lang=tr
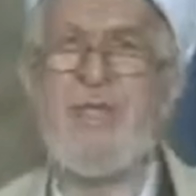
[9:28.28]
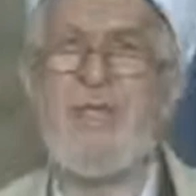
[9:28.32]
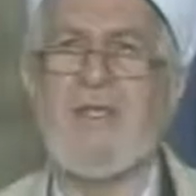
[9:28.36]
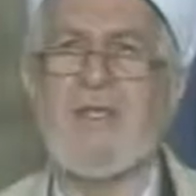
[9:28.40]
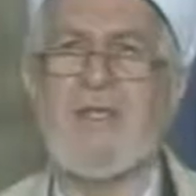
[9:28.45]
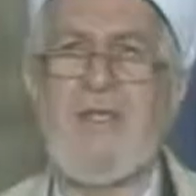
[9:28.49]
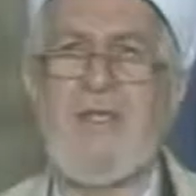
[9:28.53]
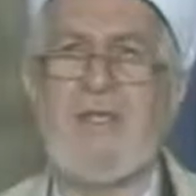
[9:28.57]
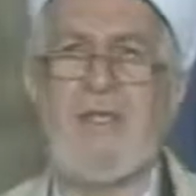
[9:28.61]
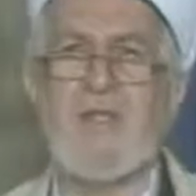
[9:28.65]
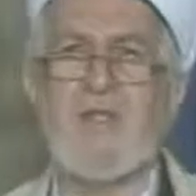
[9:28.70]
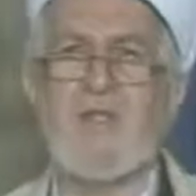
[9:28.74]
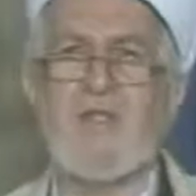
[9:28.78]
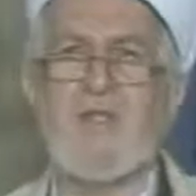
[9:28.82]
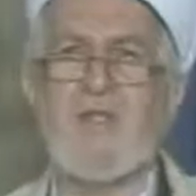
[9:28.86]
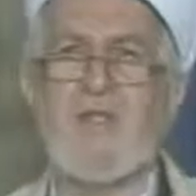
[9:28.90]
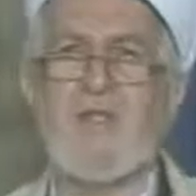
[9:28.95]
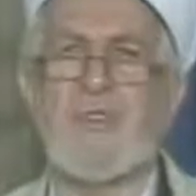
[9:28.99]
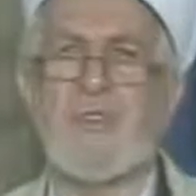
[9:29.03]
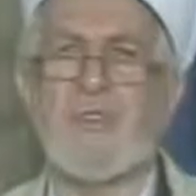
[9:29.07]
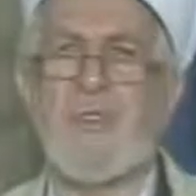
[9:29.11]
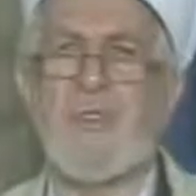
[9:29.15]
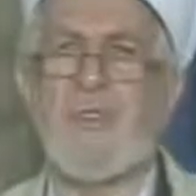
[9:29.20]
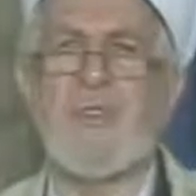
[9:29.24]
Sen de
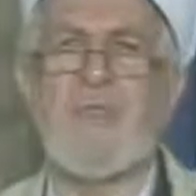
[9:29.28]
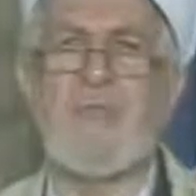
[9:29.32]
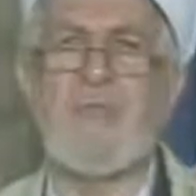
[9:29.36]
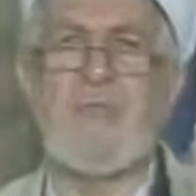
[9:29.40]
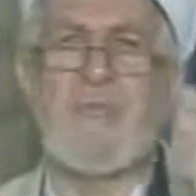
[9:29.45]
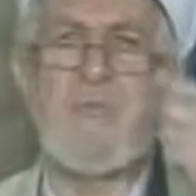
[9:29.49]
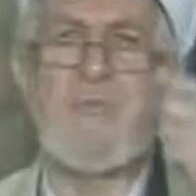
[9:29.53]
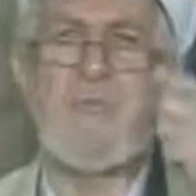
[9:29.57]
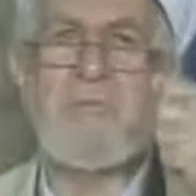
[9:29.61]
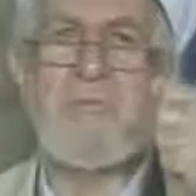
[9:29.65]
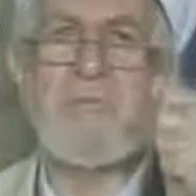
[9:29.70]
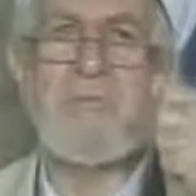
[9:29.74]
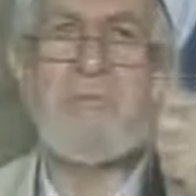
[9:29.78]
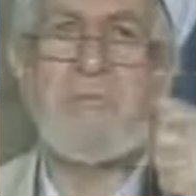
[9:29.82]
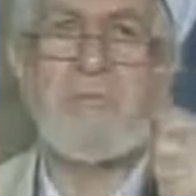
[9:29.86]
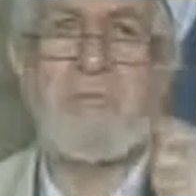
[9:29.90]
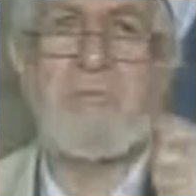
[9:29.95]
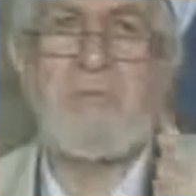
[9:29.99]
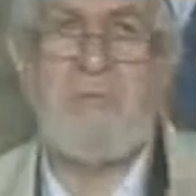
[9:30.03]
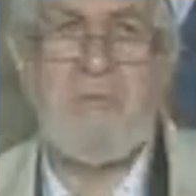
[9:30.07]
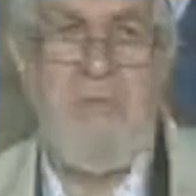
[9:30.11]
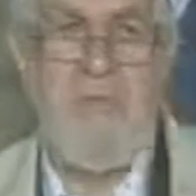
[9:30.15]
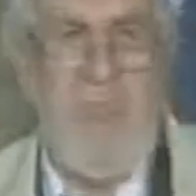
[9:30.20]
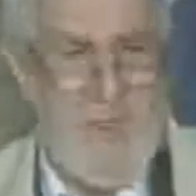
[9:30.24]
çıktın,
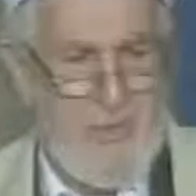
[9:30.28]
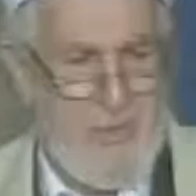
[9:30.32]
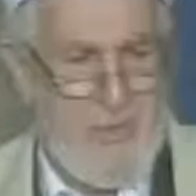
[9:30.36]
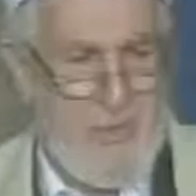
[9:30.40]
şehit